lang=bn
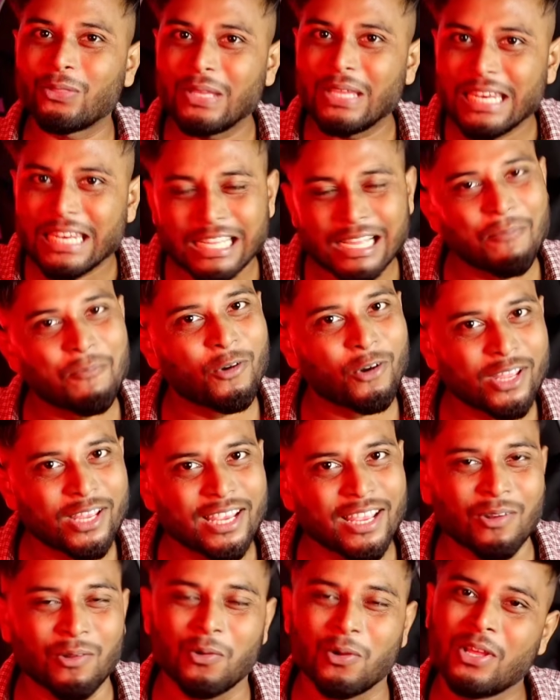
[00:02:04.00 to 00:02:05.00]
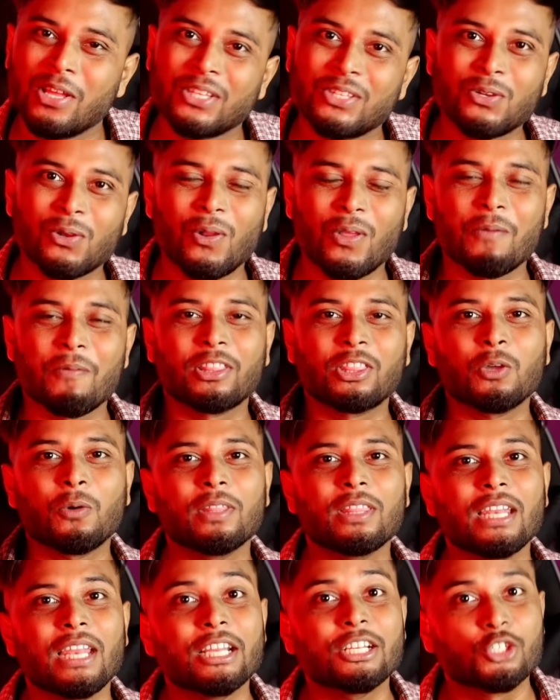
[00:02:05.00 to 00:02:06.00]
কত ইনকাম করে জানো চলো এবার
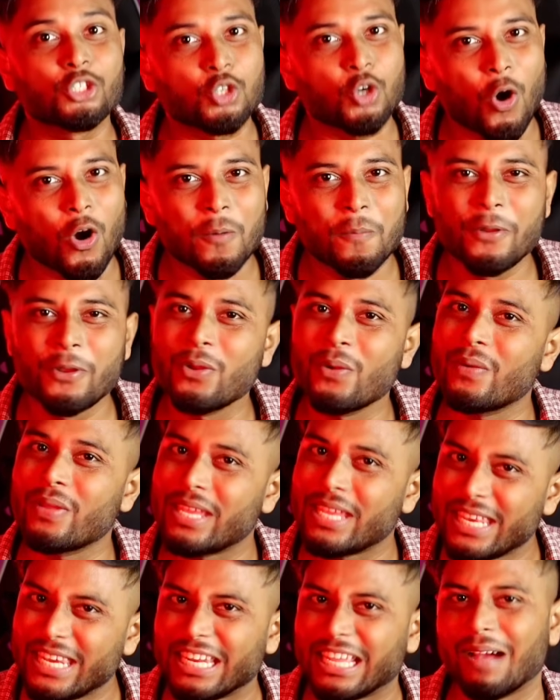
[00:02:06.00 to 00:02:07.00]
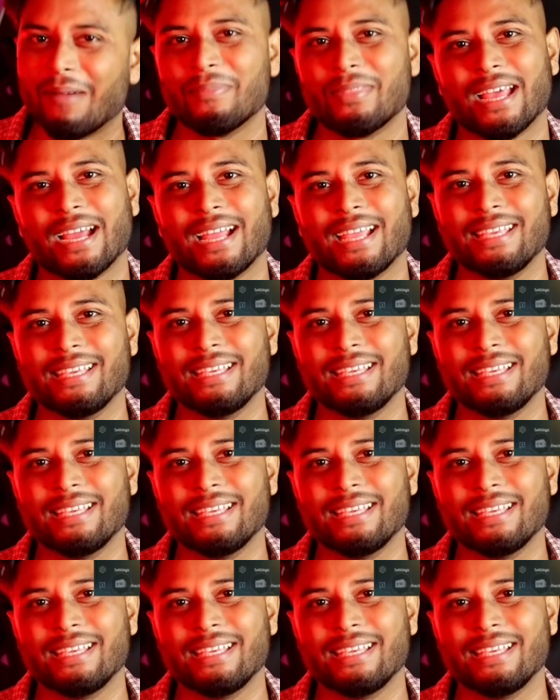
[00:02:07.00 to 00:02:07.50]
তোমাদের এই শর্ট ভিডিওর ইনকাম দেখা